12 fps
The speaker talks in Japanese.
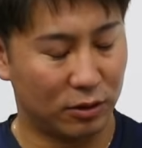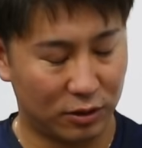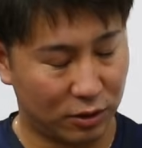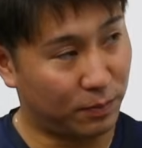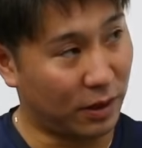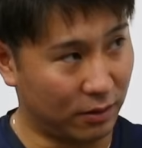
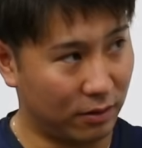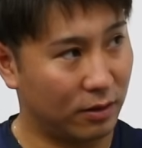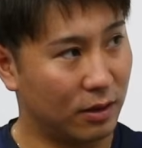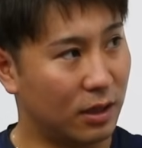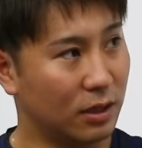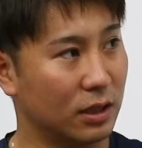突っ張る
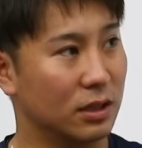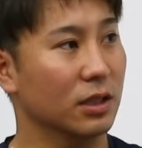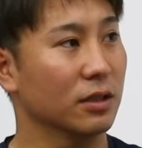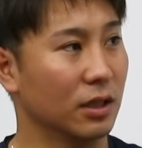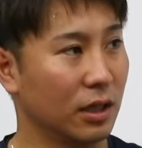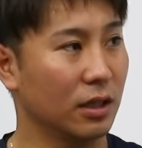形な
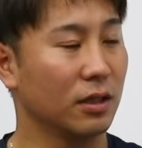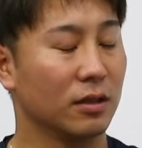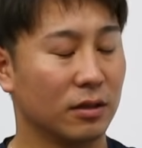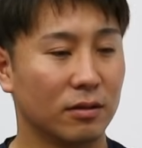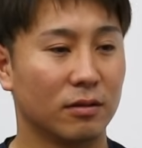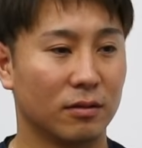んで、
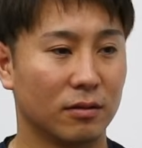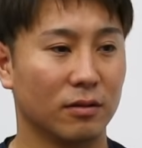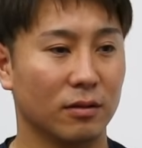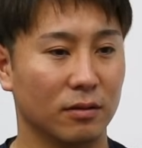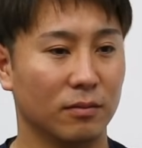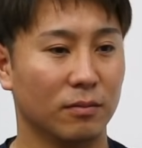
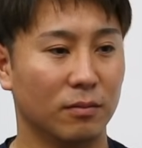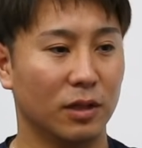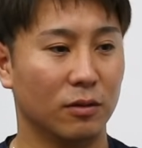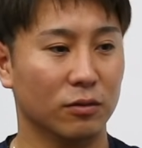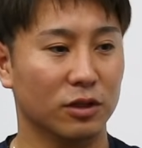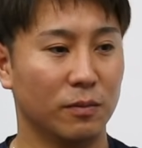まあ、
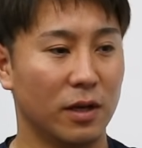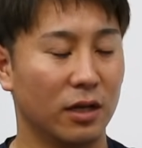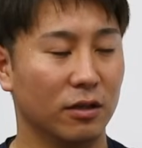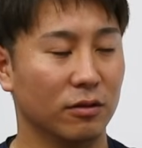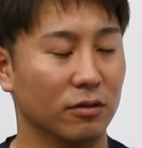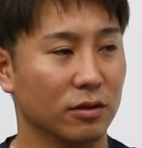こう地面
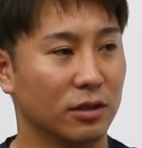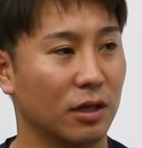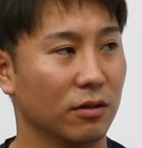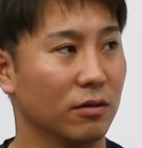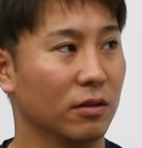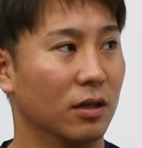反力を使
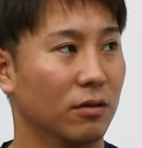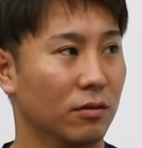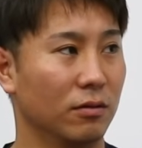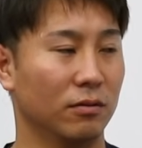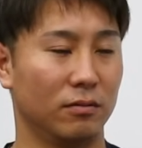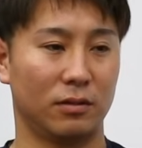うというかこ
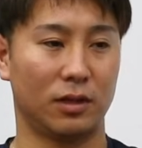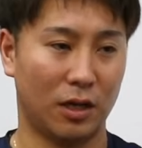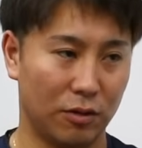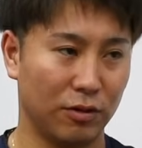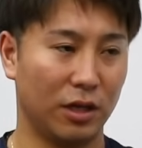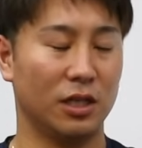の
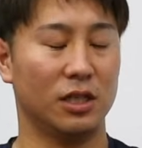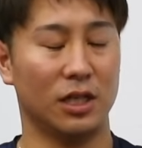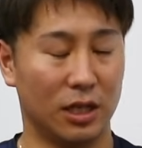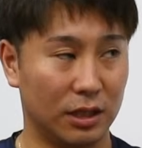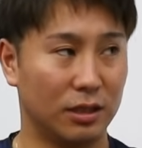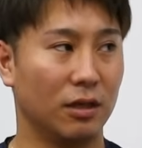テコの原理じゃ
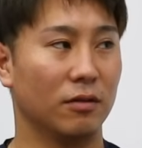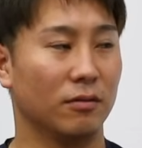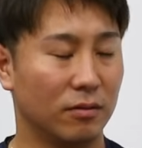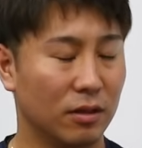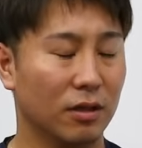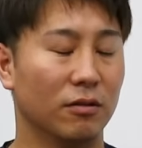ないですけど、う
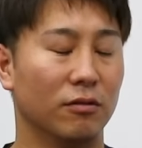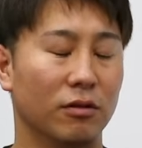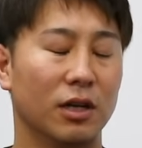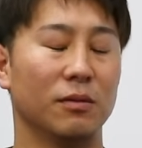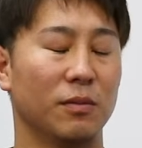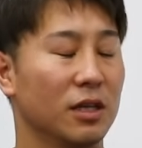ん、
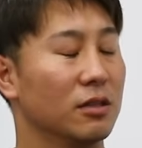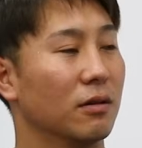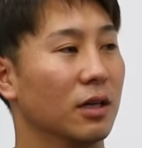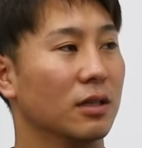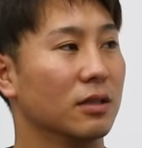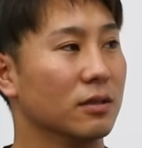はイメージは
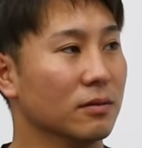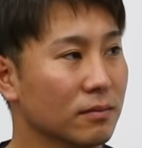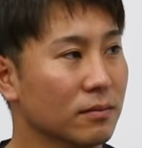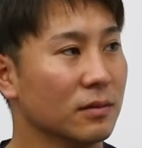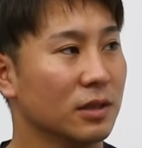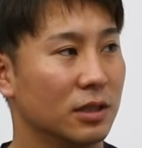
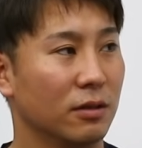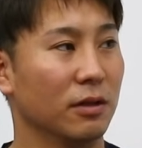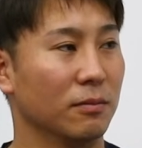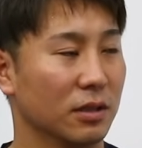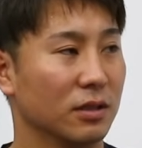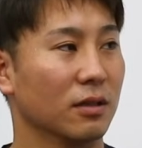してはい
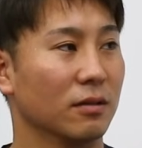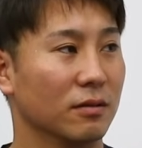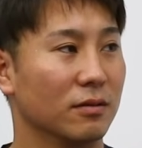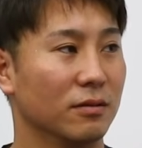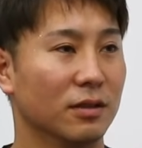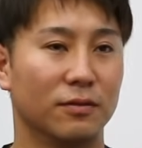ますけど
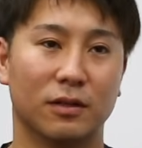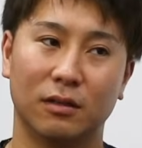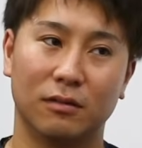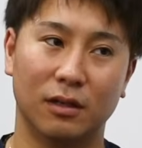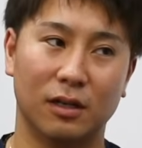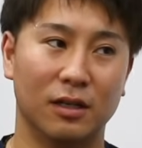そんな深
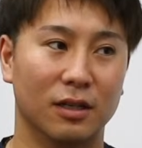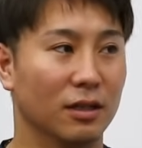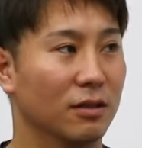くは考